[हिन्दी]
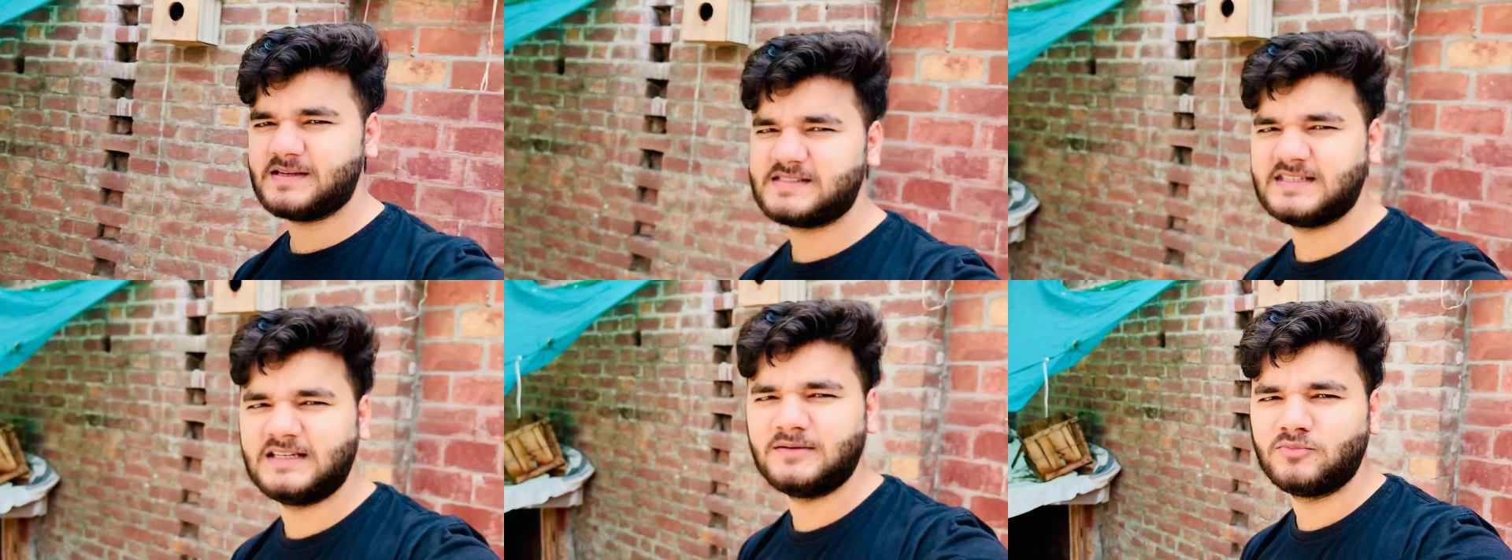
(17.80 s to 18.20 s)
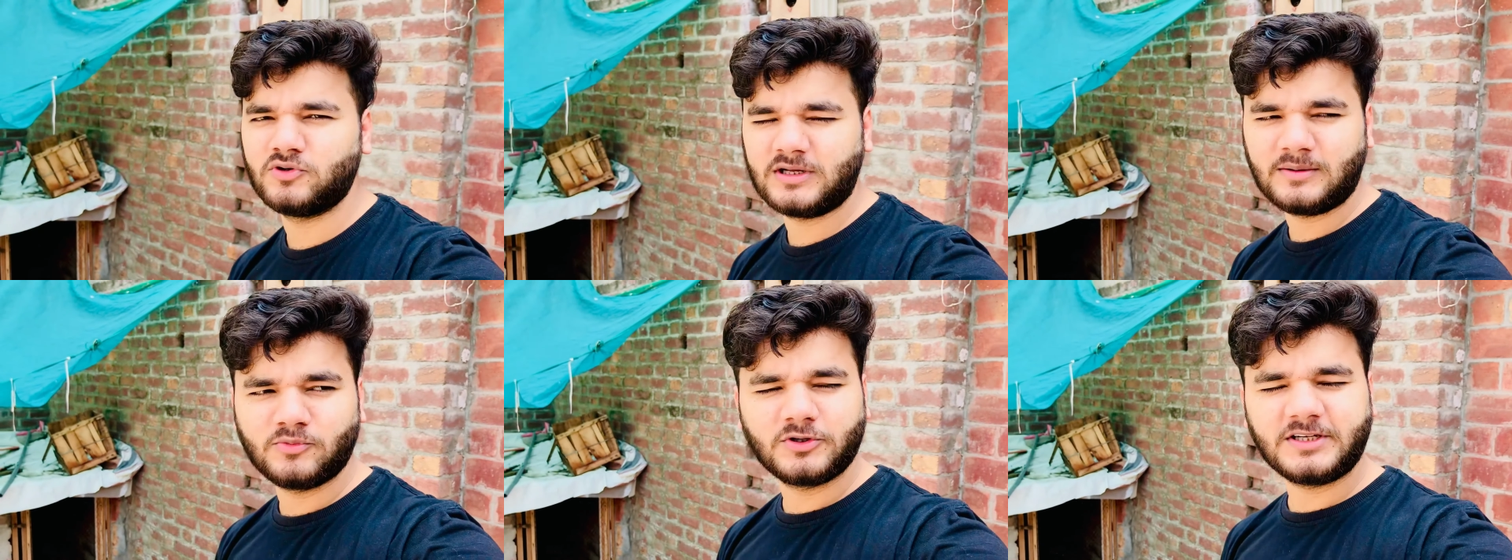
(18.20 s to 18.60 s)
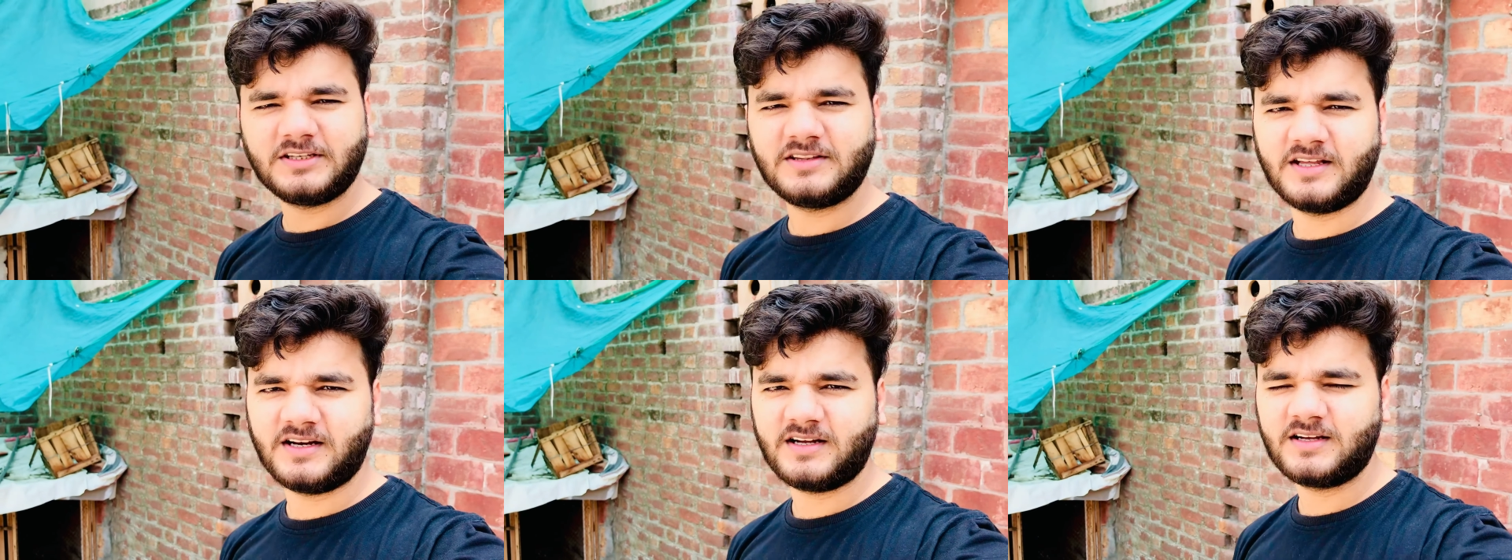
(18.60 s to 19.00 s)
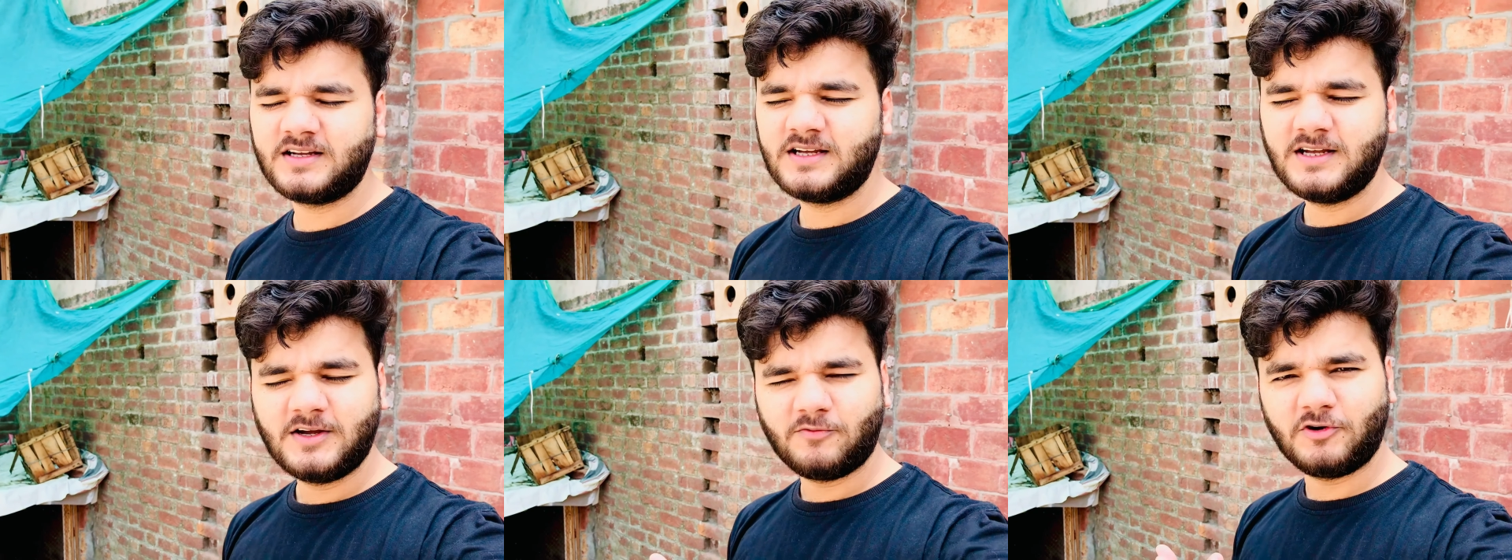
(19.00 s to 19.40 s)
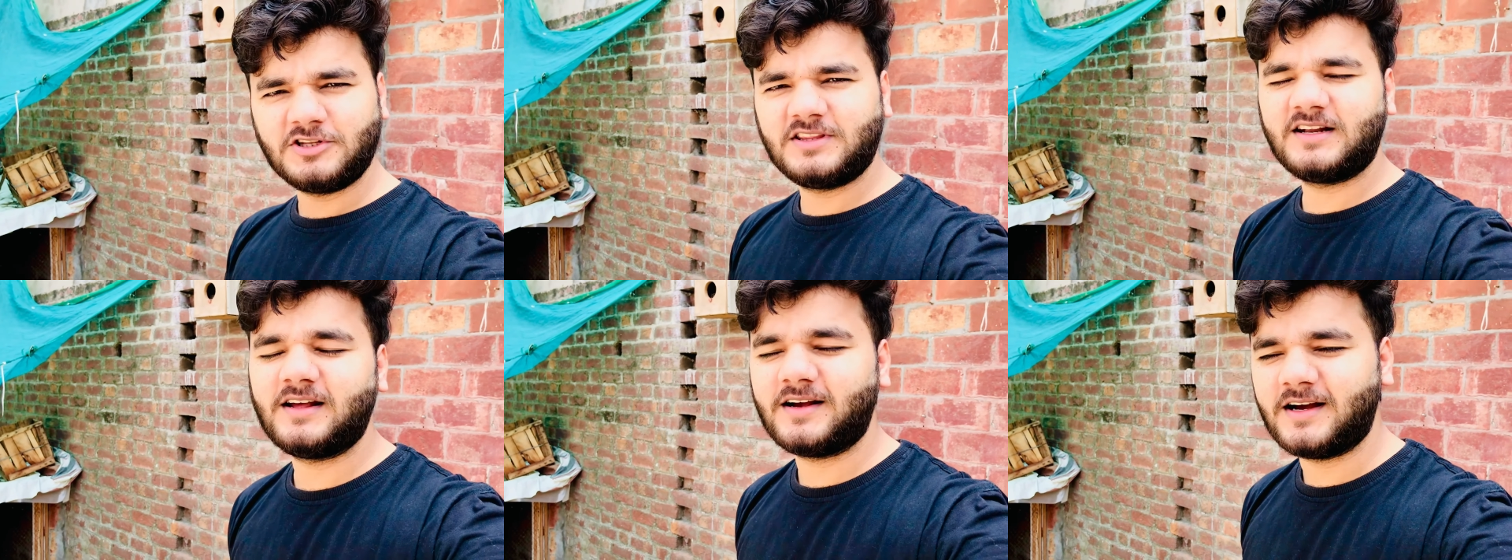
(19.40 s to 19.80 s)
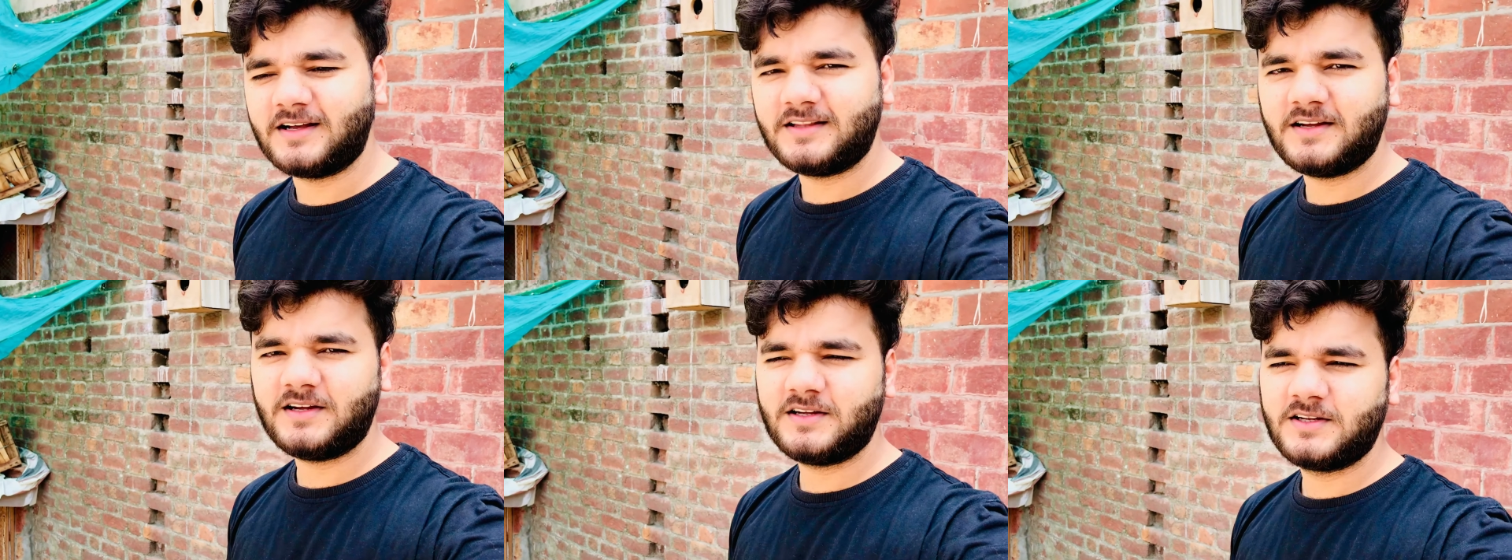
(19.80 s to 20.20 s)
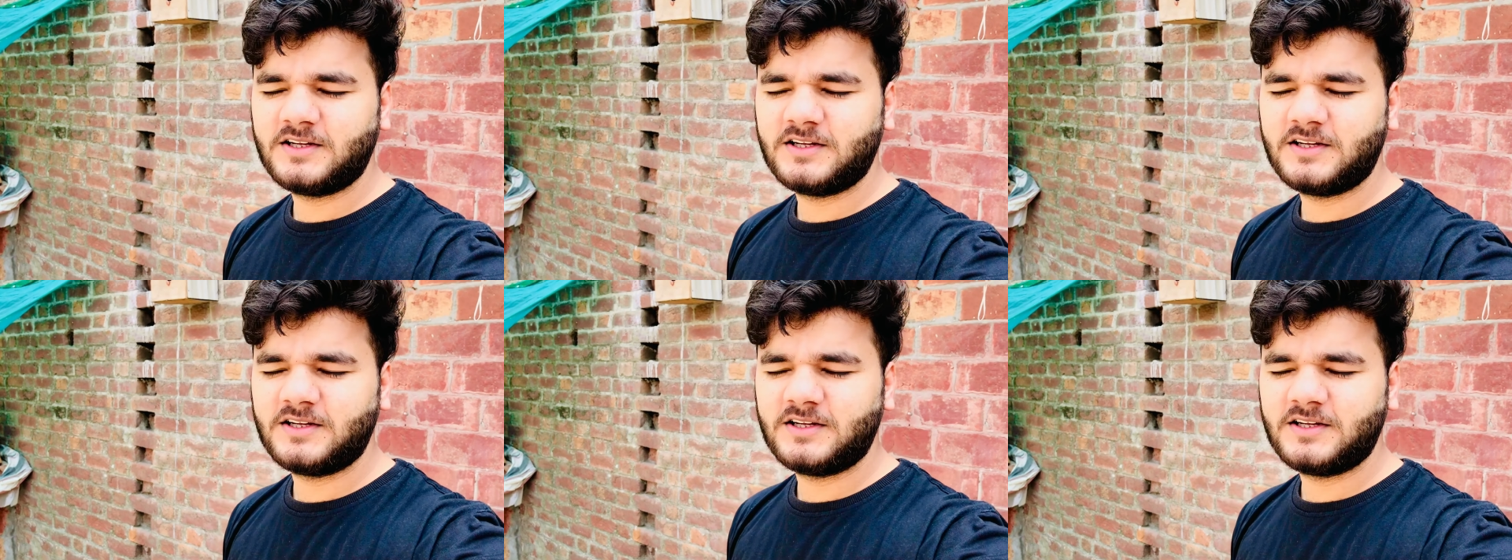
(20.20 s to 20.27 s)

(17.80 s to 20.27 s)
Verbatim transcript: पास सील मुर्गा मुर्गी थे ना वो इधर रखा था